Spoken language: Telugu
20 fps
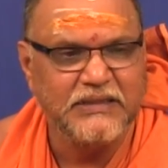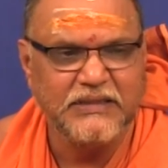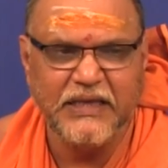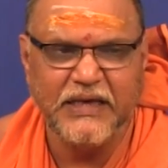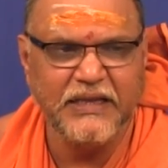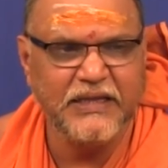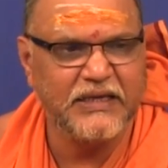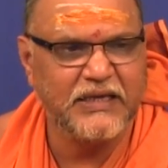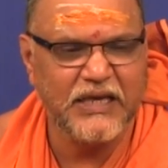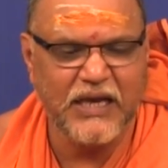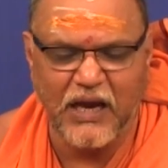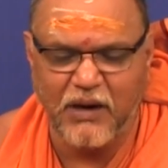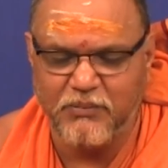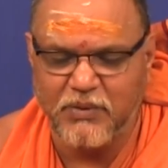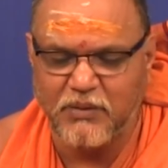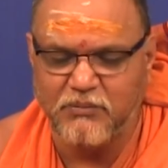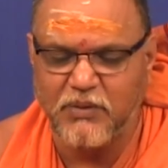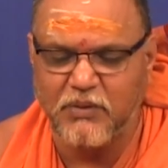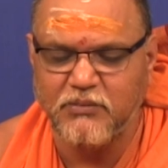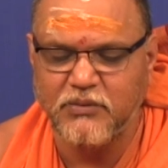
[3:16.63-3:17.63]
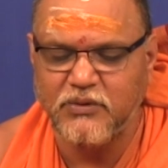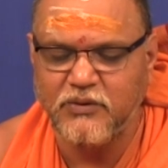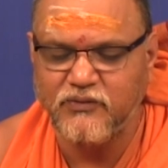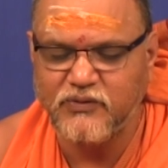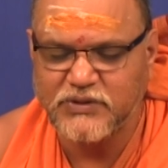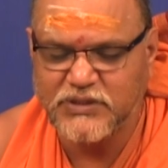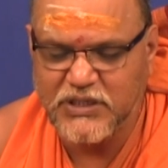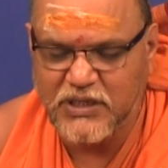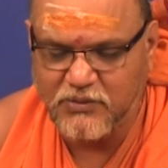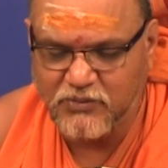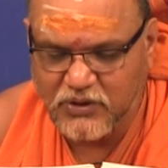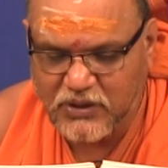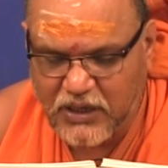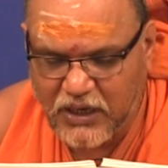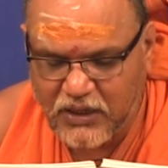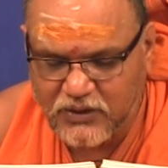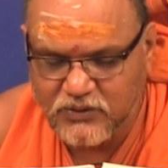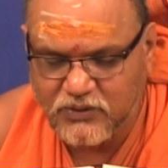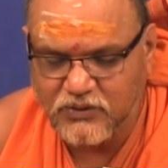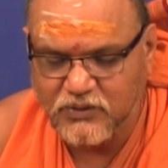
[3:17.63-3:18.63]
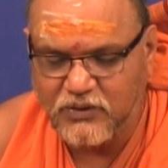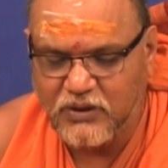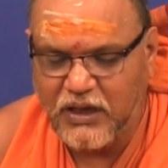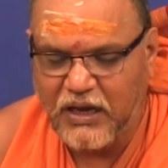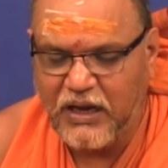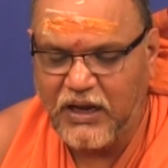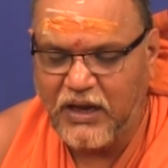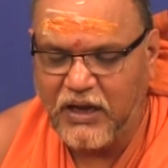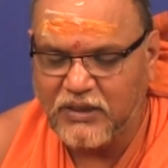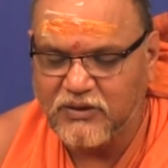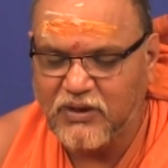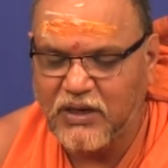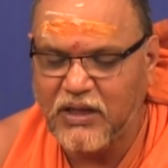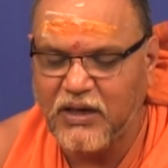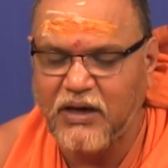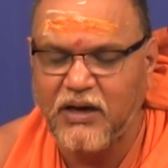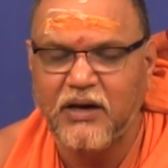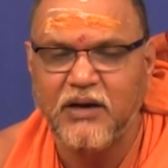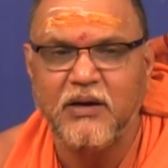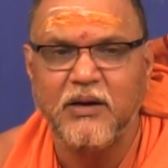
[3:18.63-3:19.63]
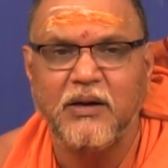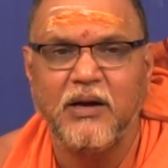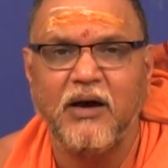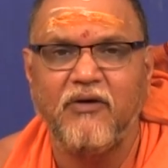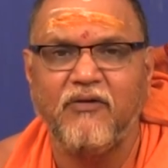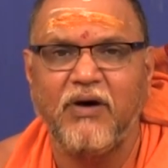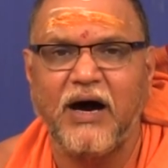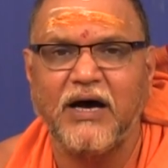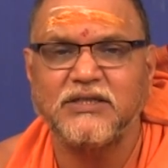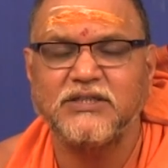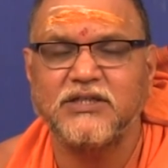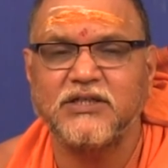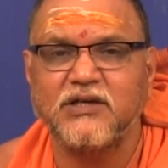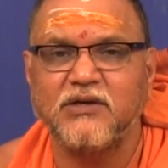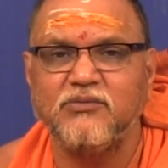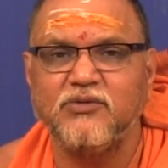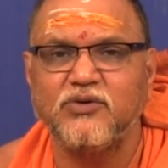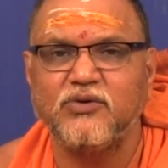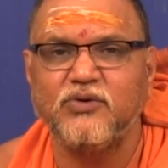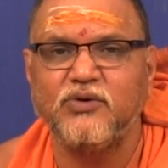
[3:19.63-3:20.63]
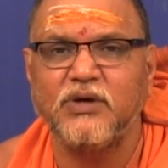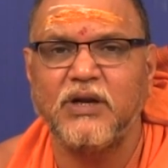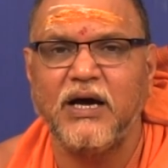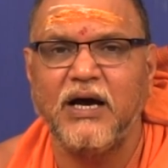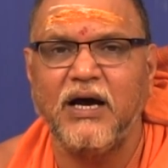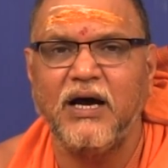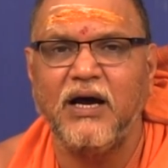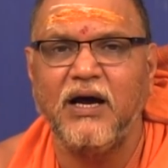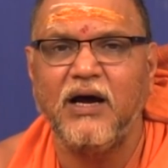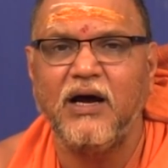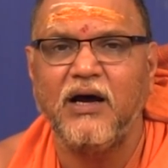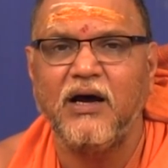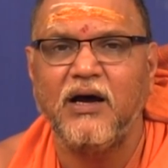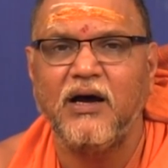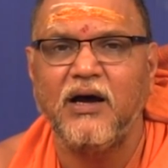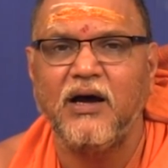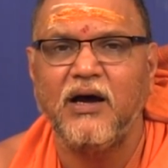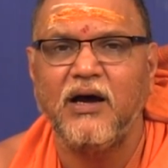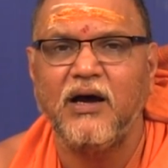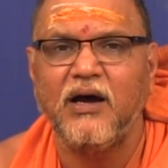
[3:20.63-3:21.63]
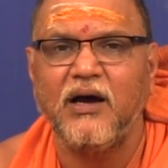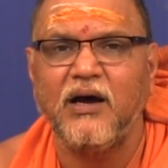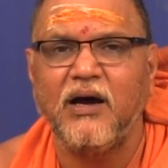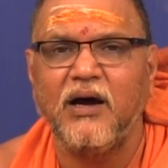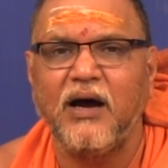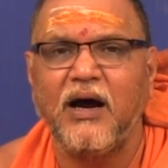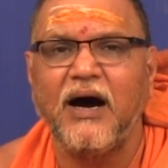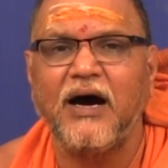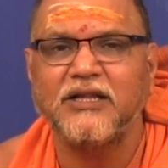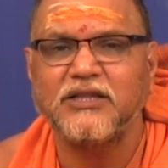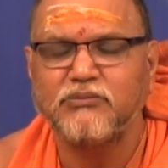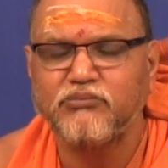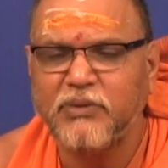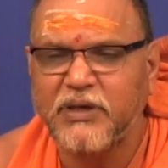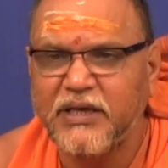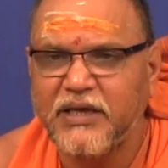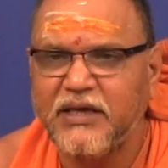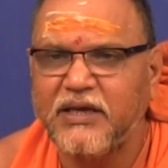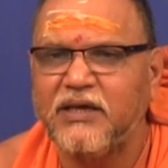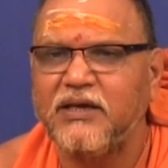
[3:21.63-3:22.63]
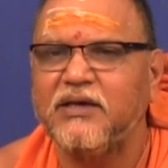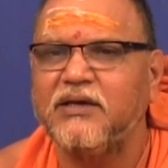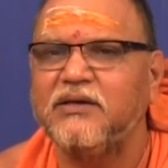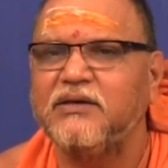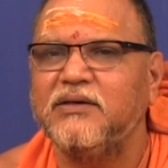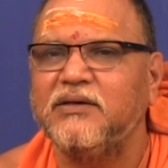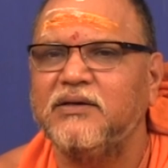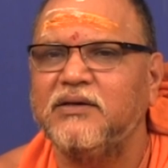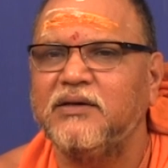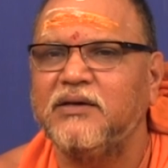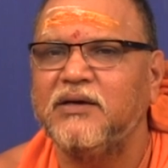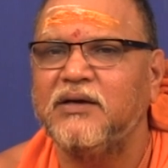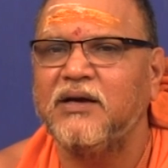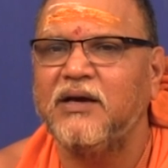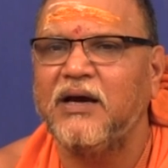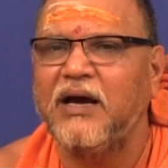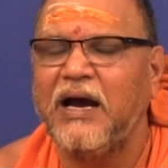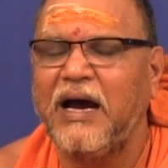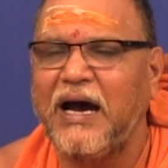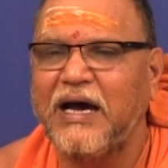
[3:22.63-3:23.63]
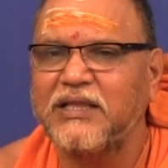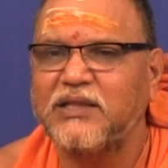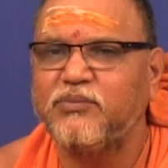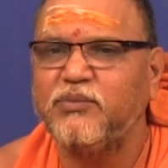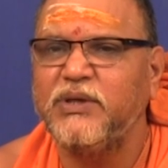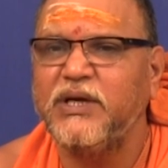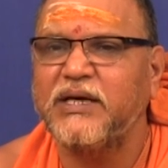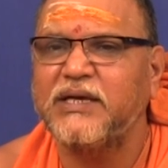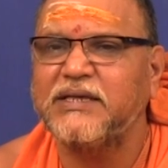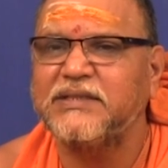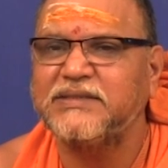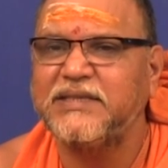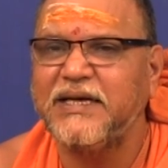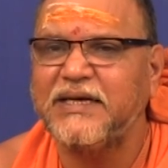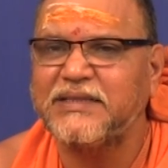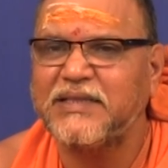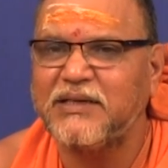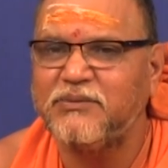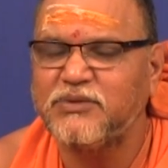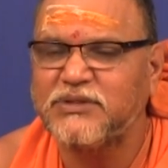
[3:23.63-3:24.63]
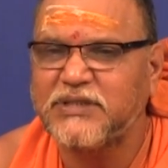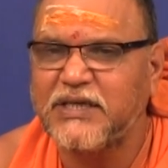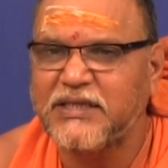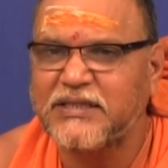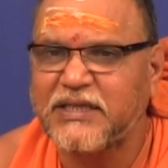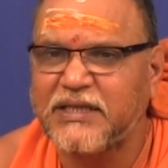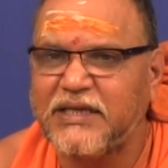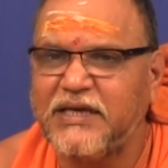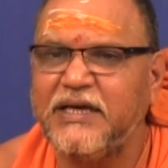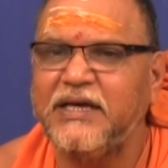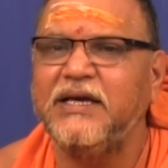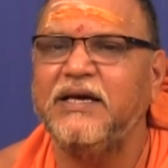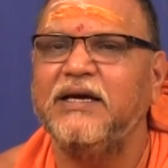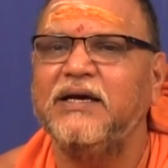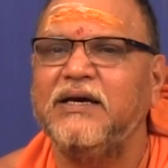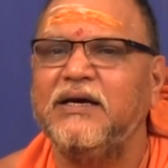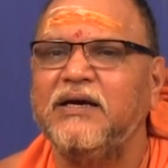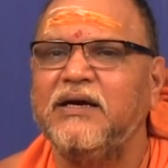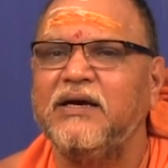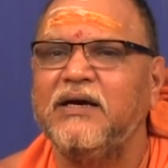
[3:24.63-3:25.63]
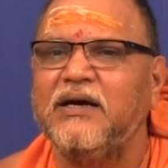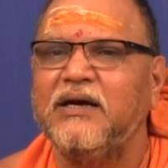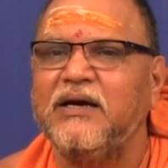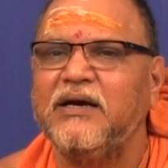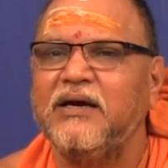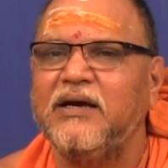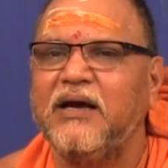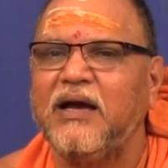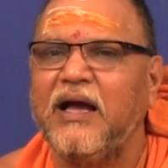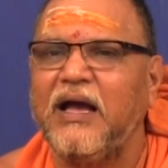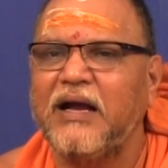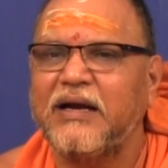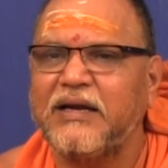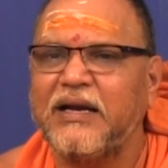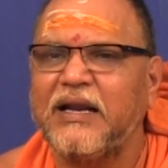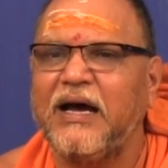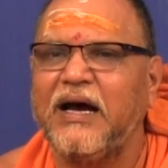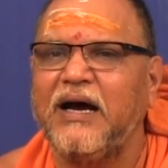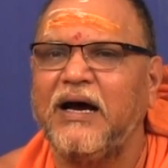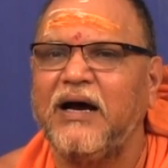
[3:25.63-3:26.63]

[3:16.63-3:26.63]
దేనికి ఆ బ్రహ్మము విషయము కాదు అందువల్ల వాచకము కూడా ఆత్మయే ఆత్మ యొక్క చేతనము చేతనే అక్కడ